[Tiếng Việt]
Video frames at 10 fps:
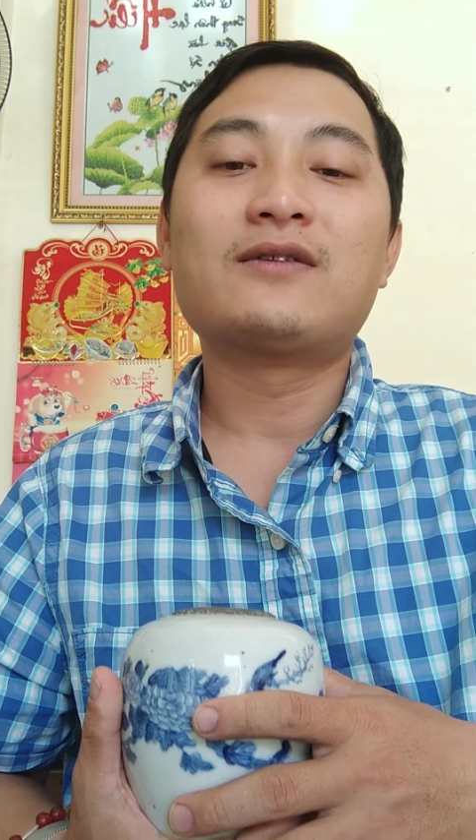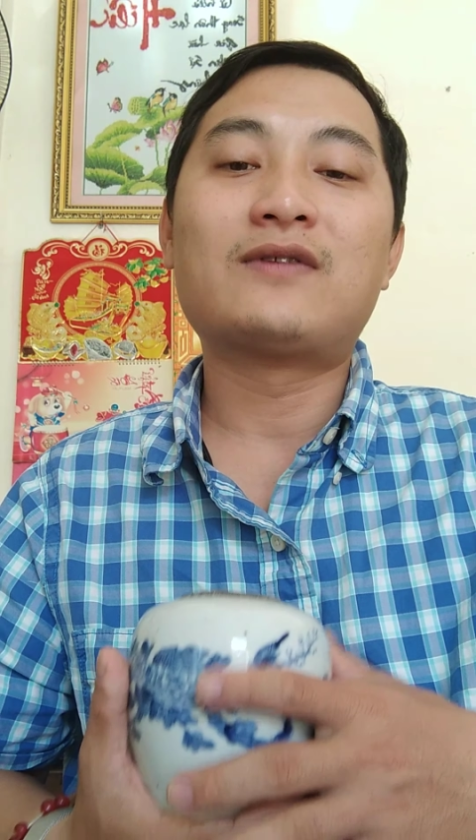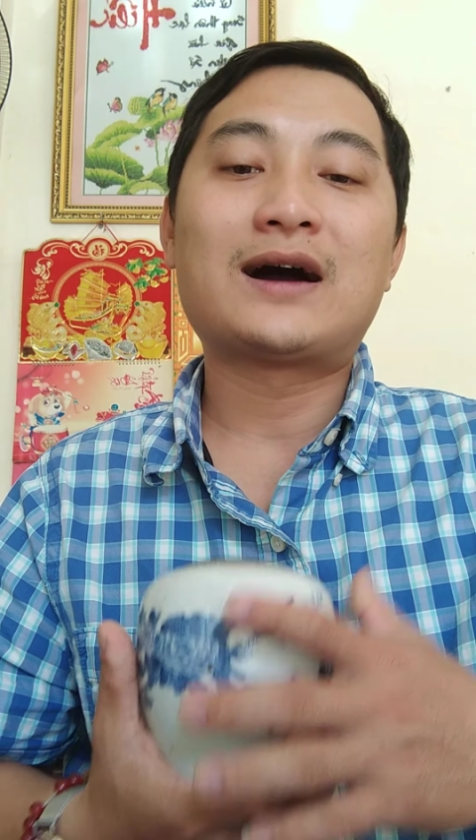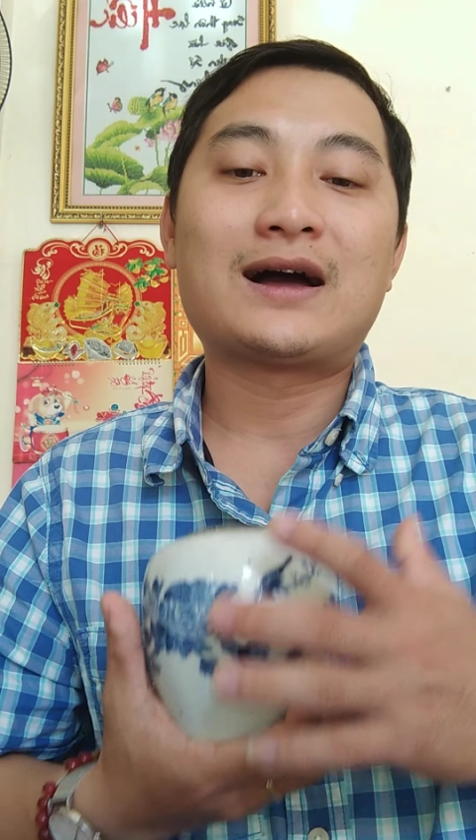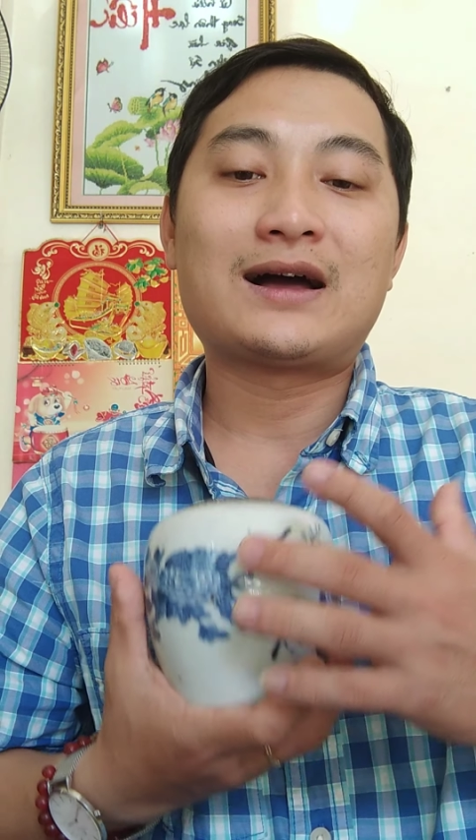
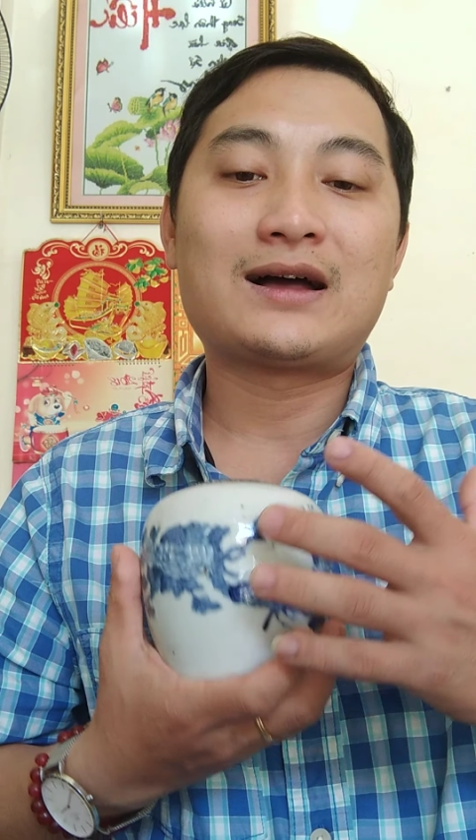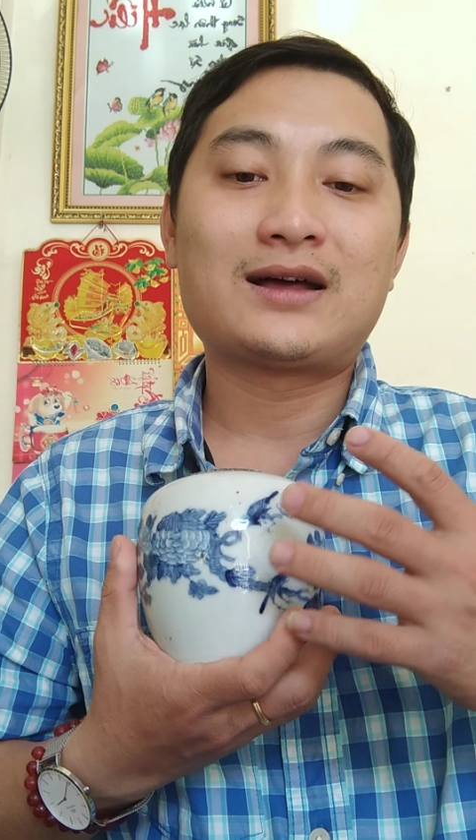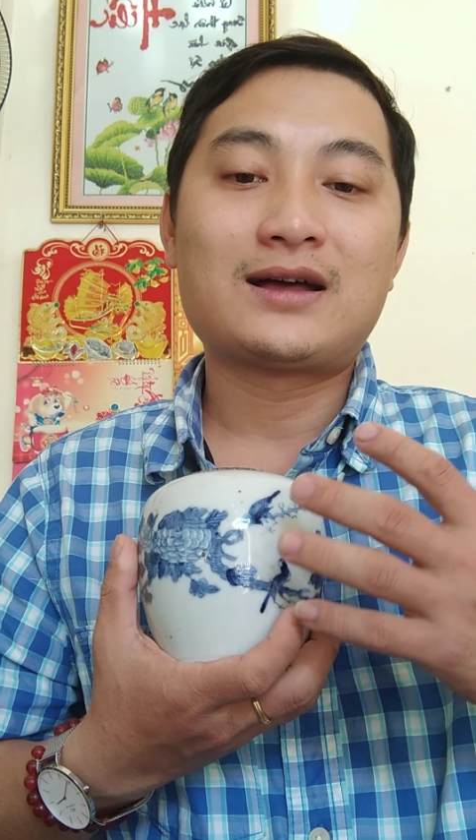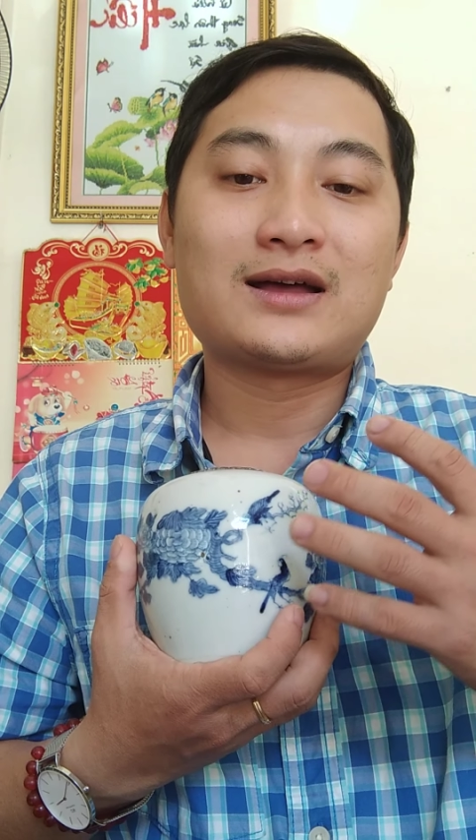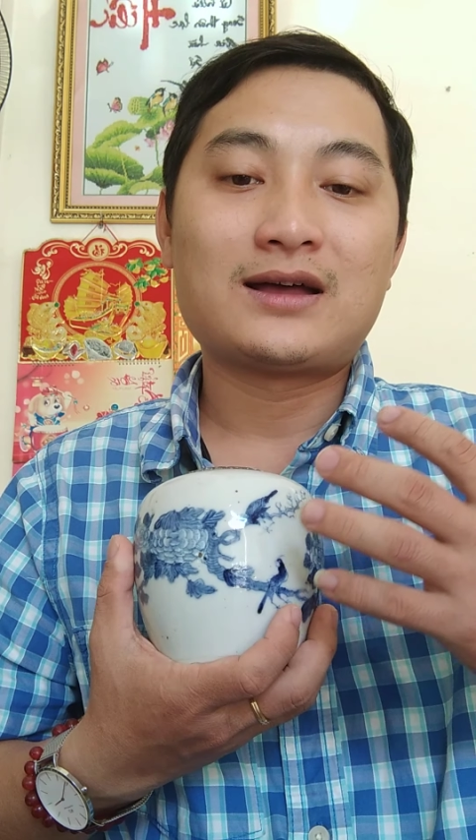và
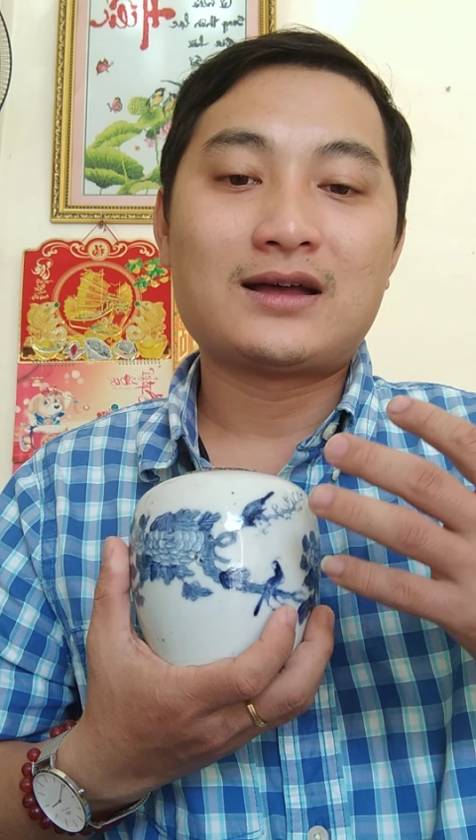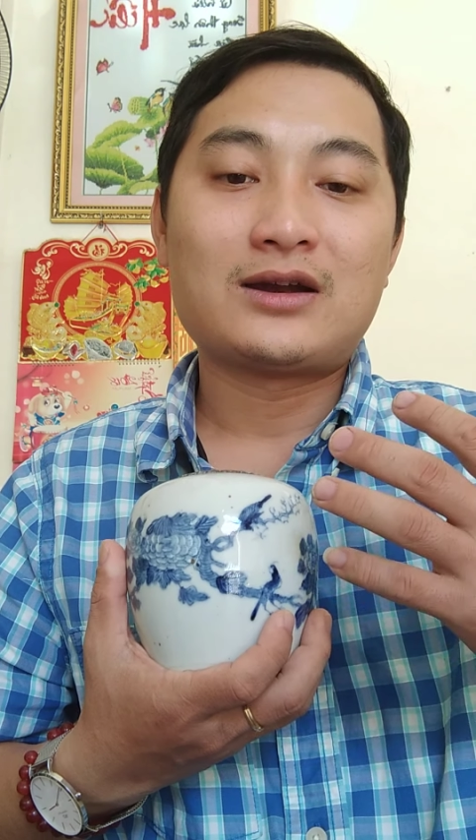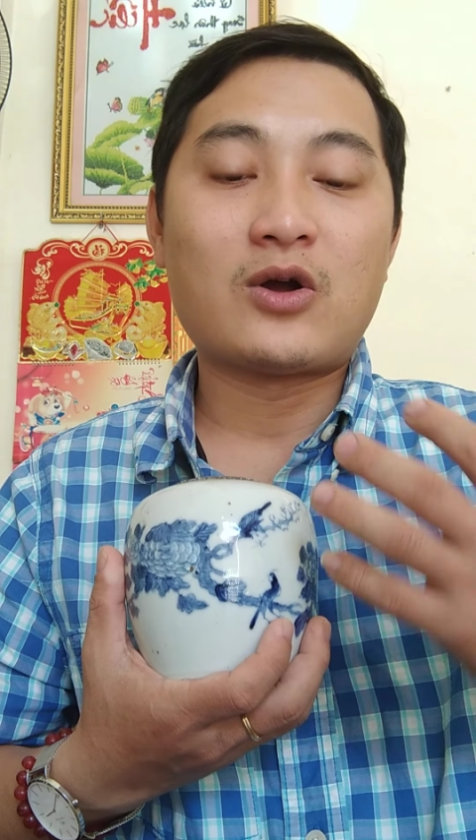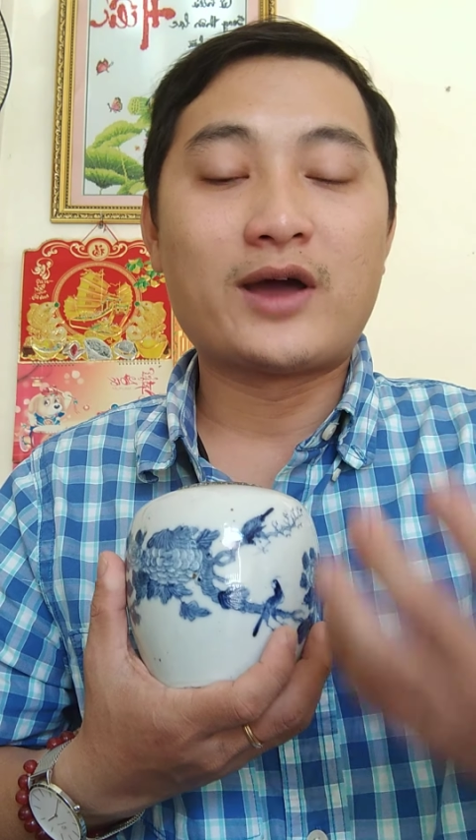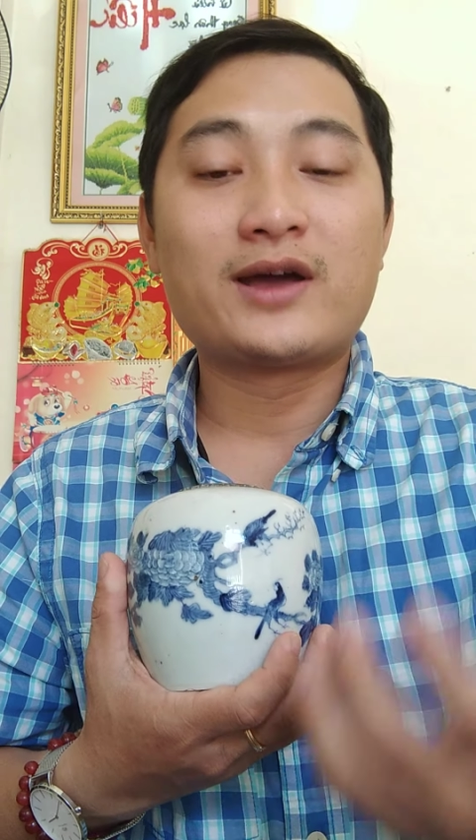
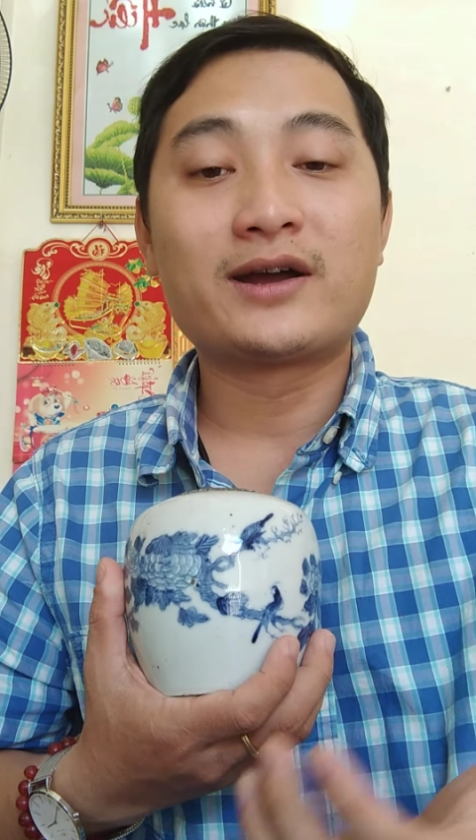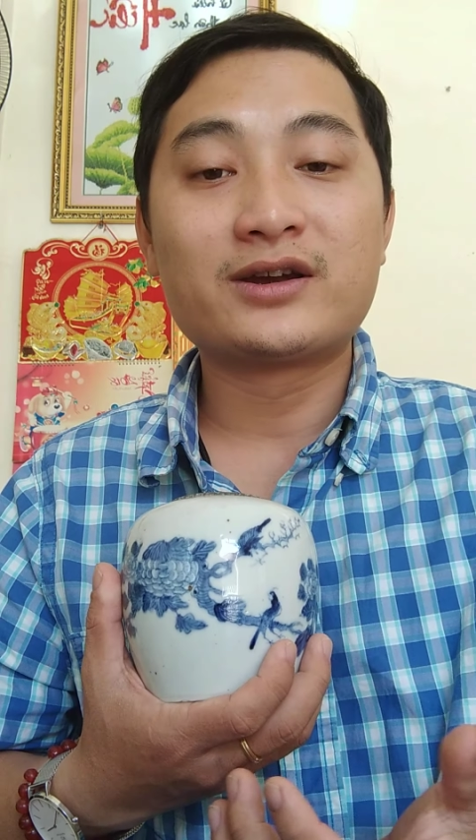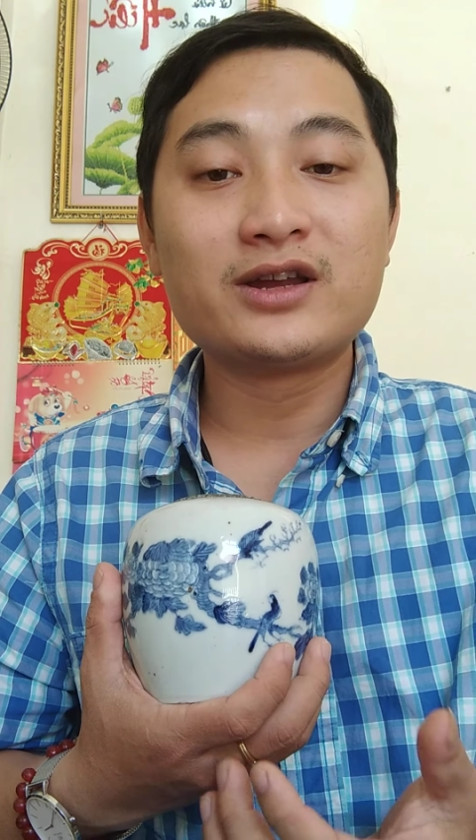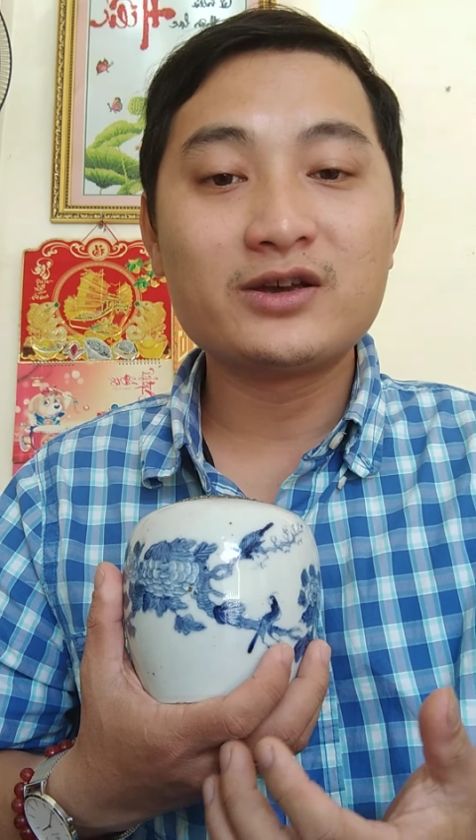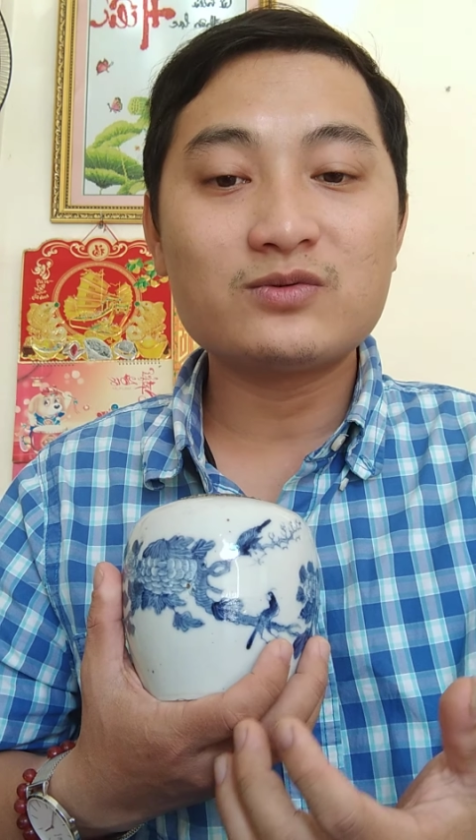loại
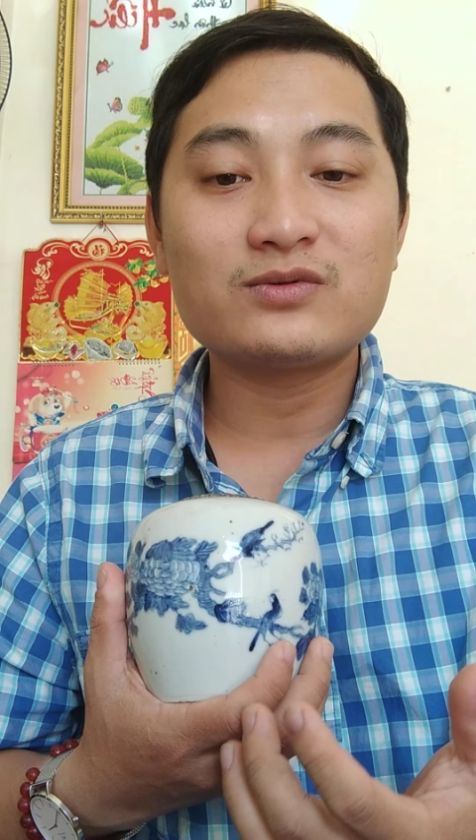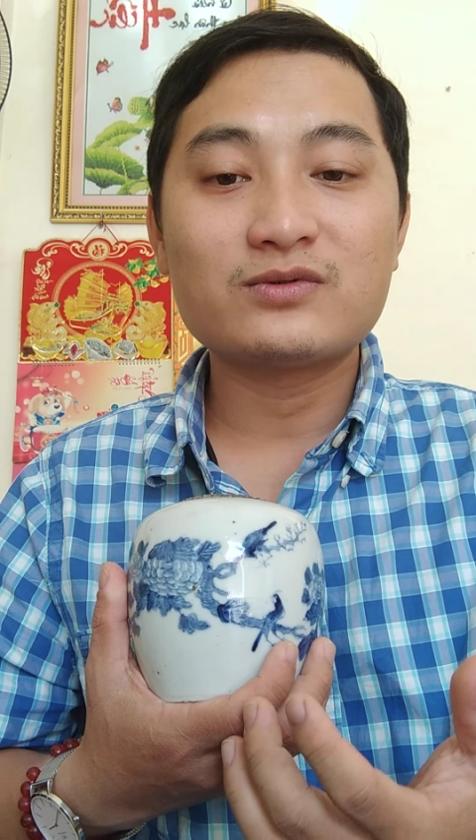hình điếu